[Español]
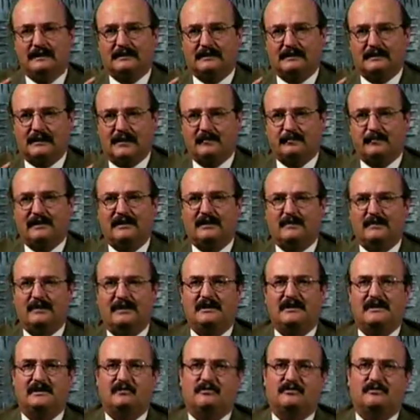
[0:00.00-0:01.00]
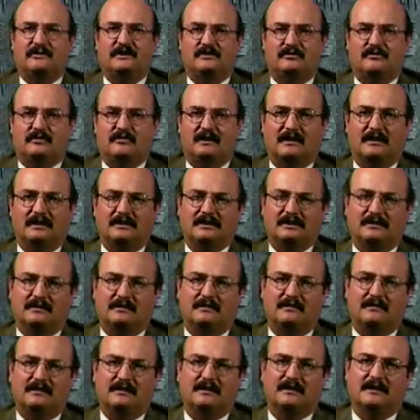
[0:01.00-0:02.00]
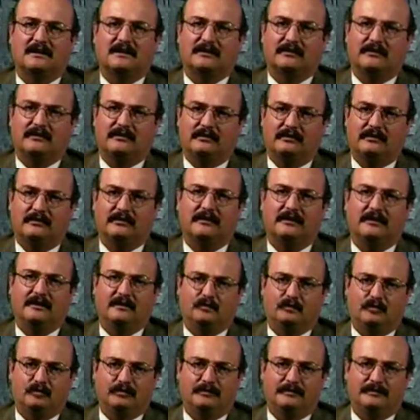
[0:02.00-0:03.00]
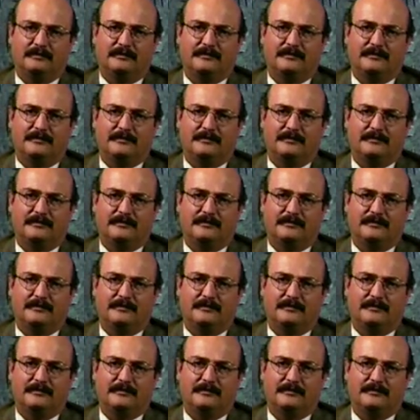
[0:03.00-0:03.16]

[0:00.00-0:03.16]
rápidamente nuestras organizaciones alrededor del mundo.